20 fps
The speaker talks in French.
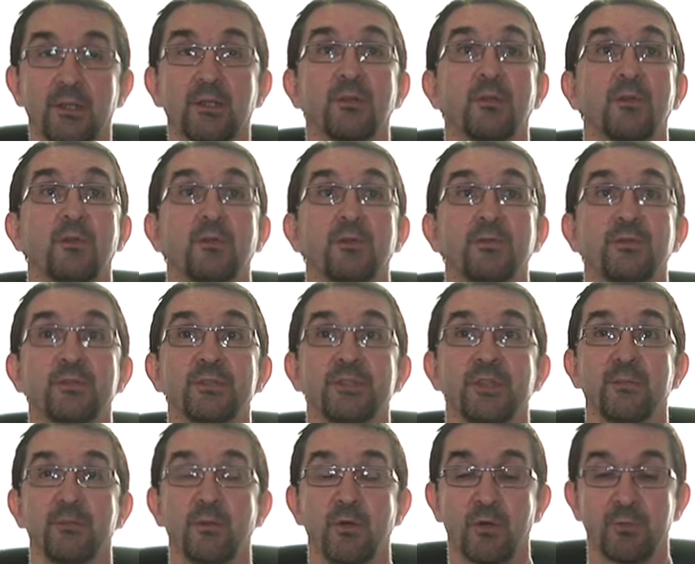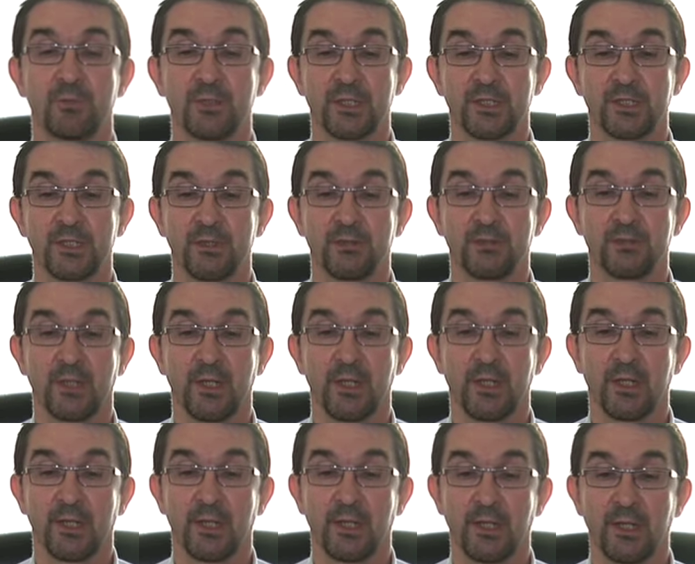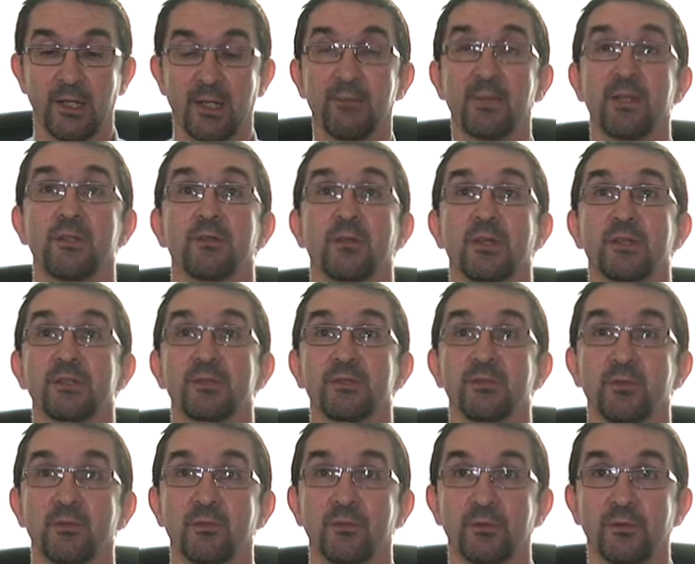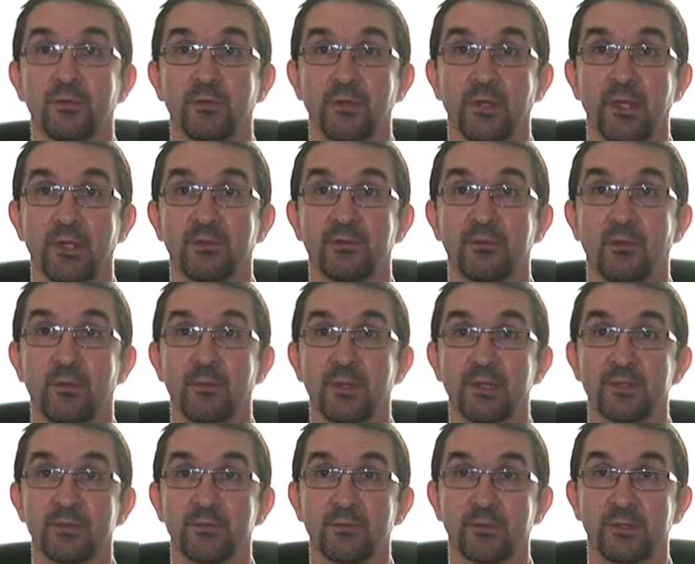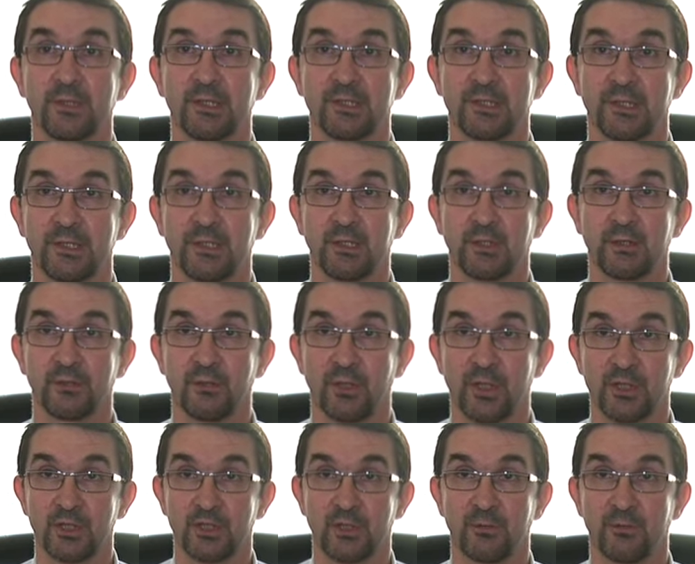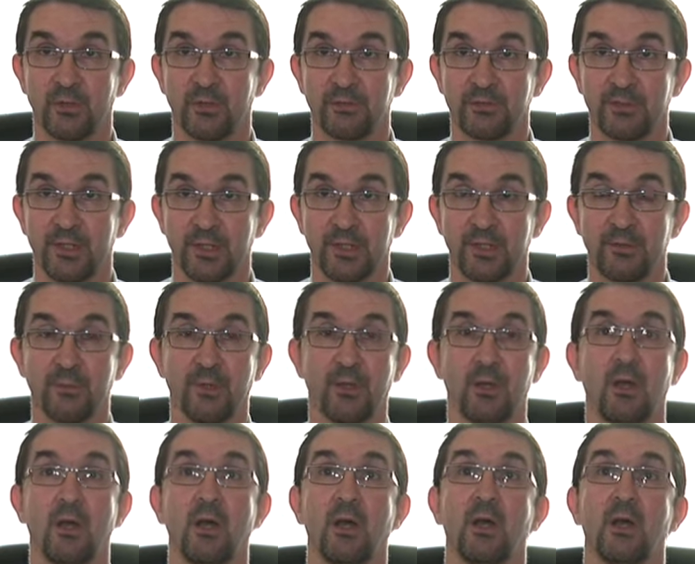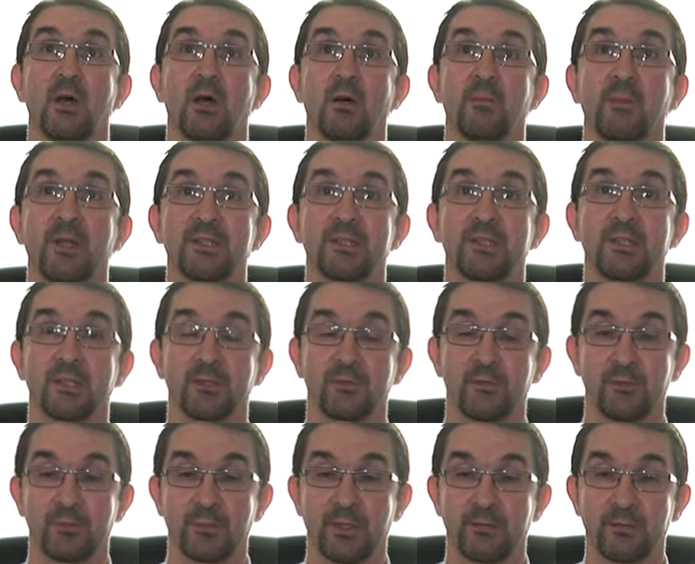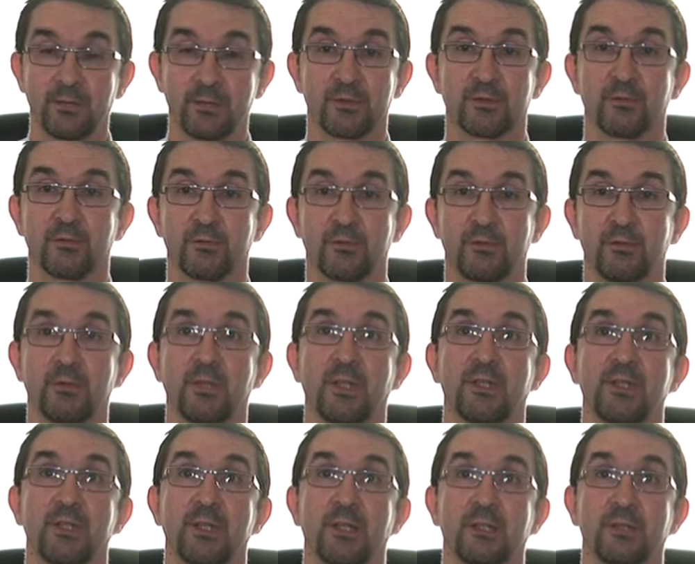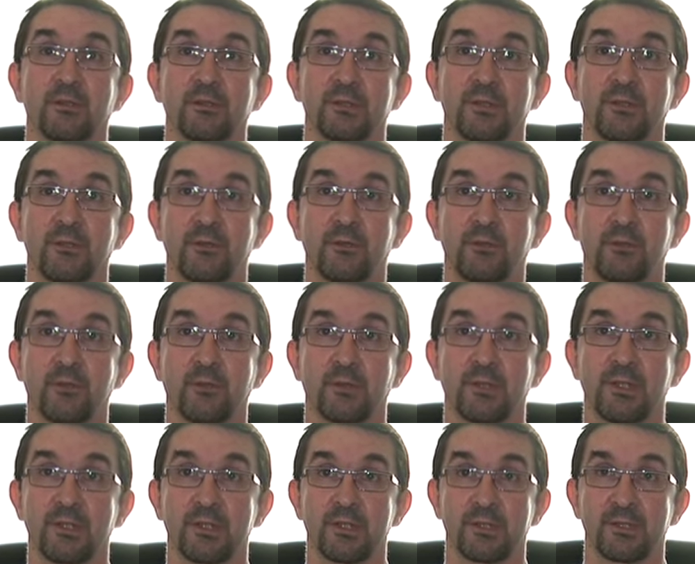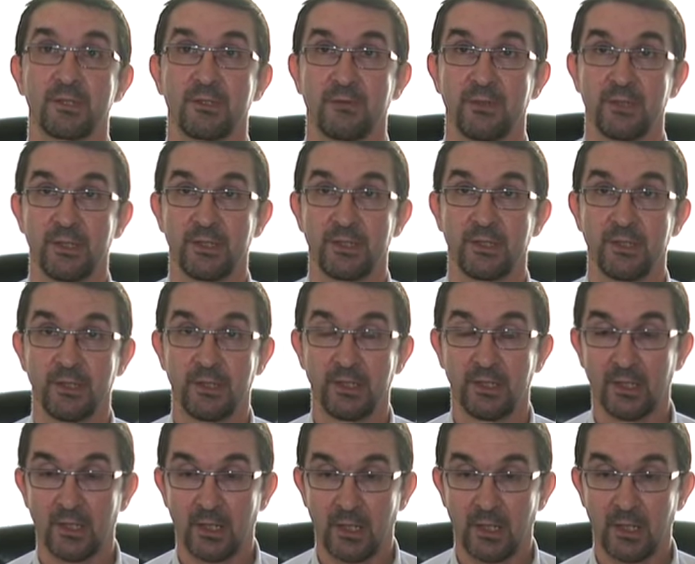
Le deuxième objectif est l'amélioration de l'information des adhérents de la Chambre FNAIM en matière de prévention de la délinquance et de lutte contre les incivilités.